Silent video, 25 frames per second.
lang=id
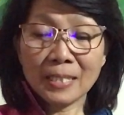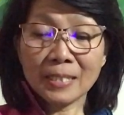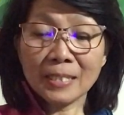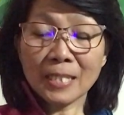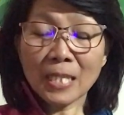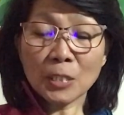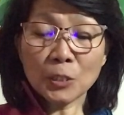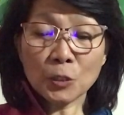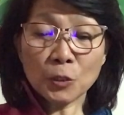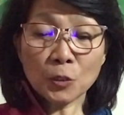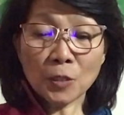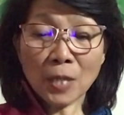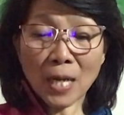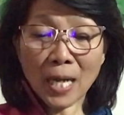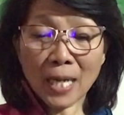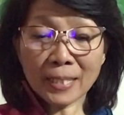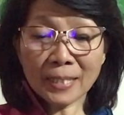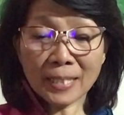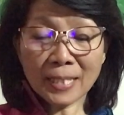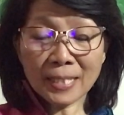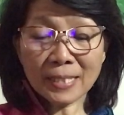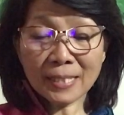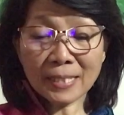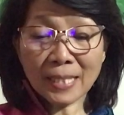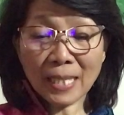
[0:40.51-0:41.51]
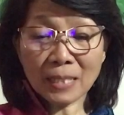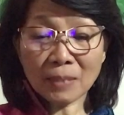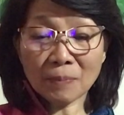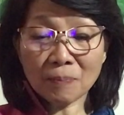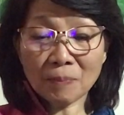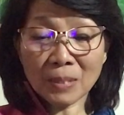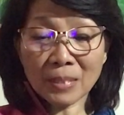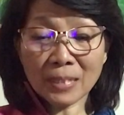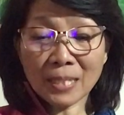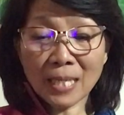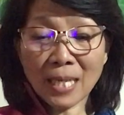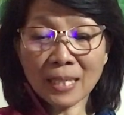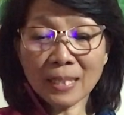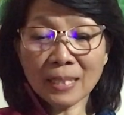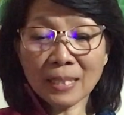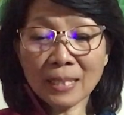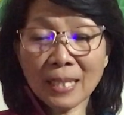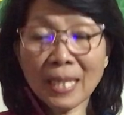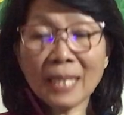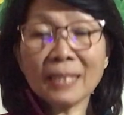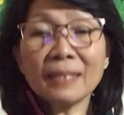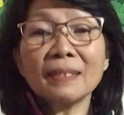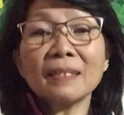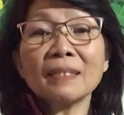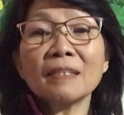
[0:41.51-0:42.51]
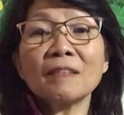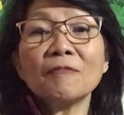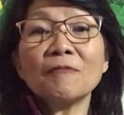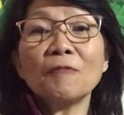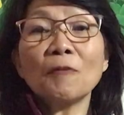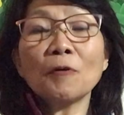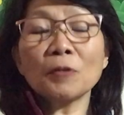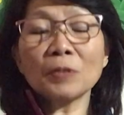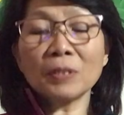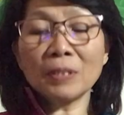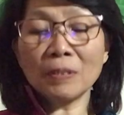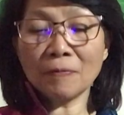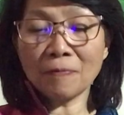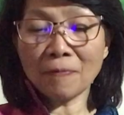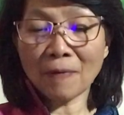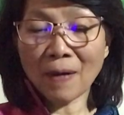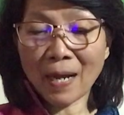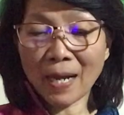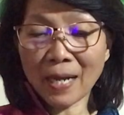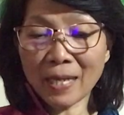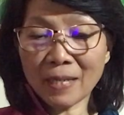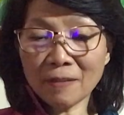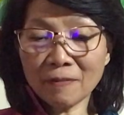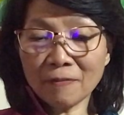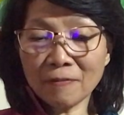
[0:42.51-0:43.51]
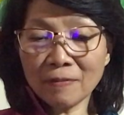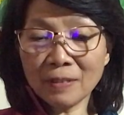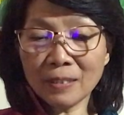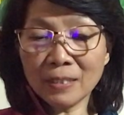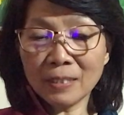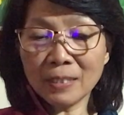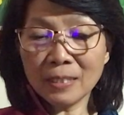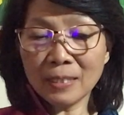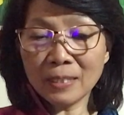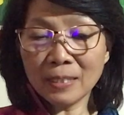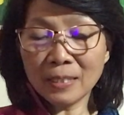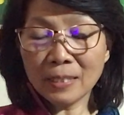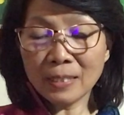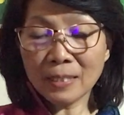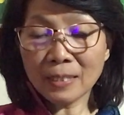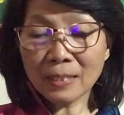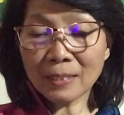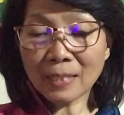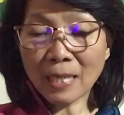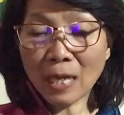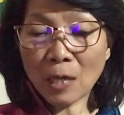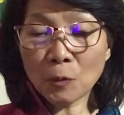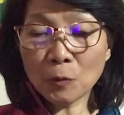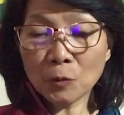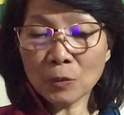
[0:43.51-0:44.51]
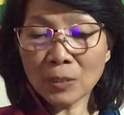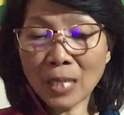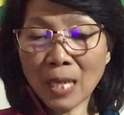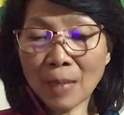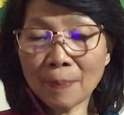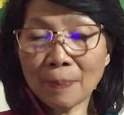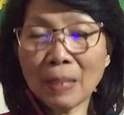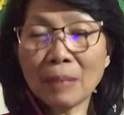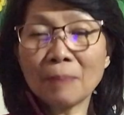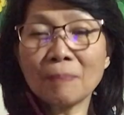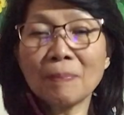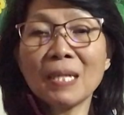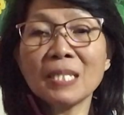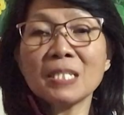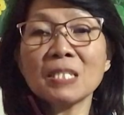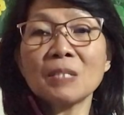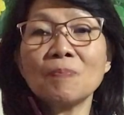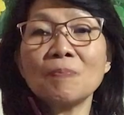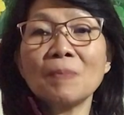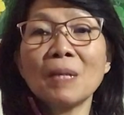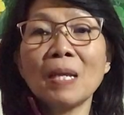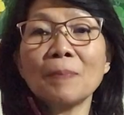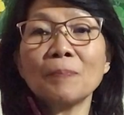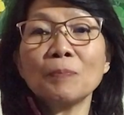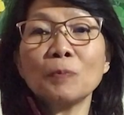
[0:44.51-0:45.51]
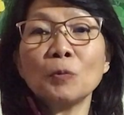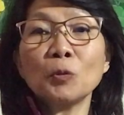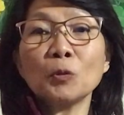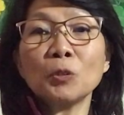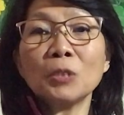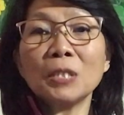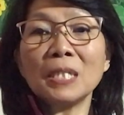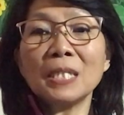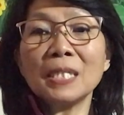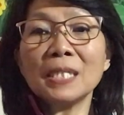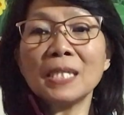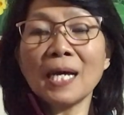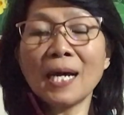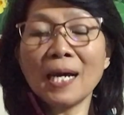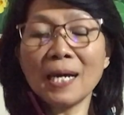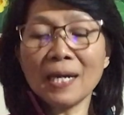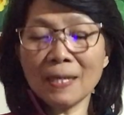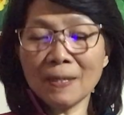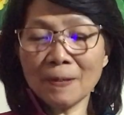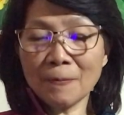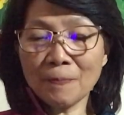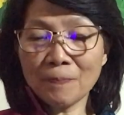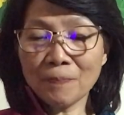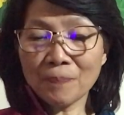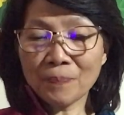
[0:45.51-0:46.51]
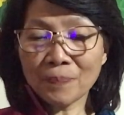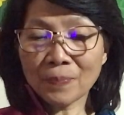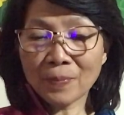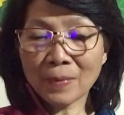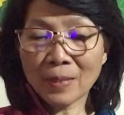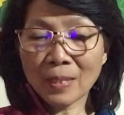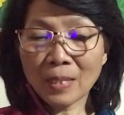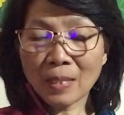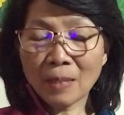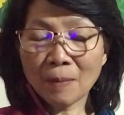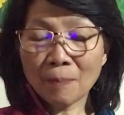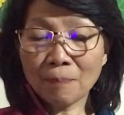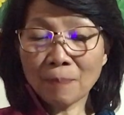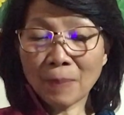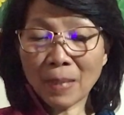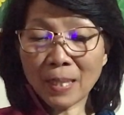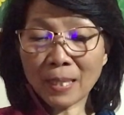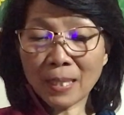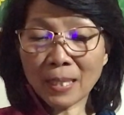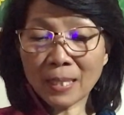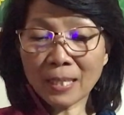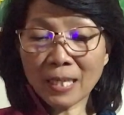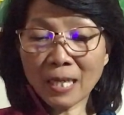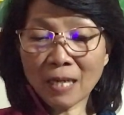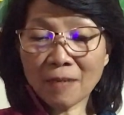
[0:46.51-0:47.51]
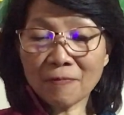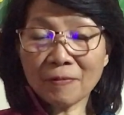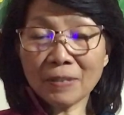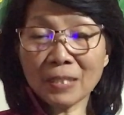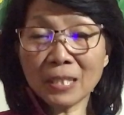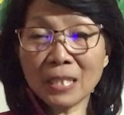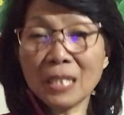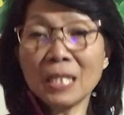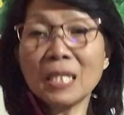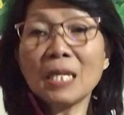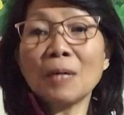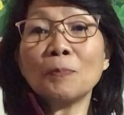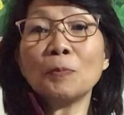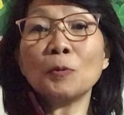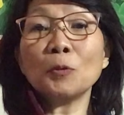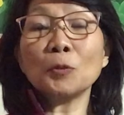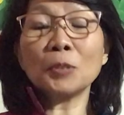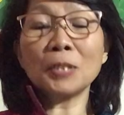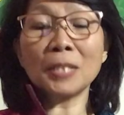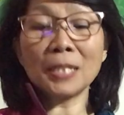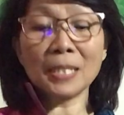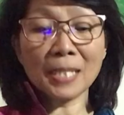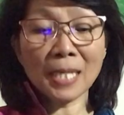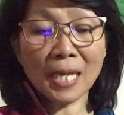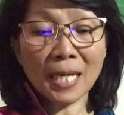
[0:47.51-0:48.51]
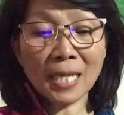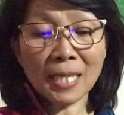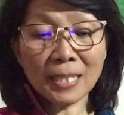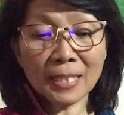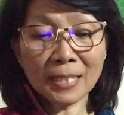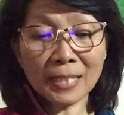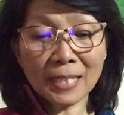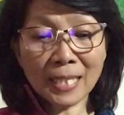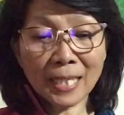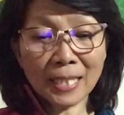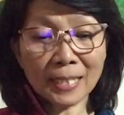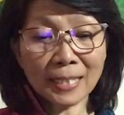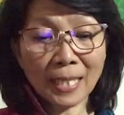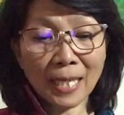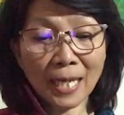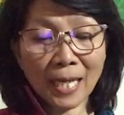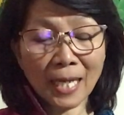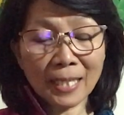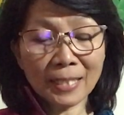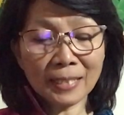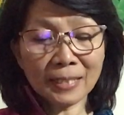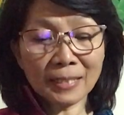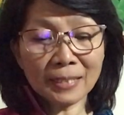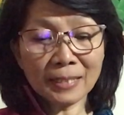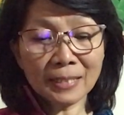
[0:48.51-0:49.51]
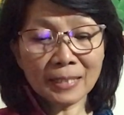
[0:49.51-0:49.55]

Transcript: Dan juga ada statement dari letter 45 tahun 1893 paragraf ke-33 dikatakan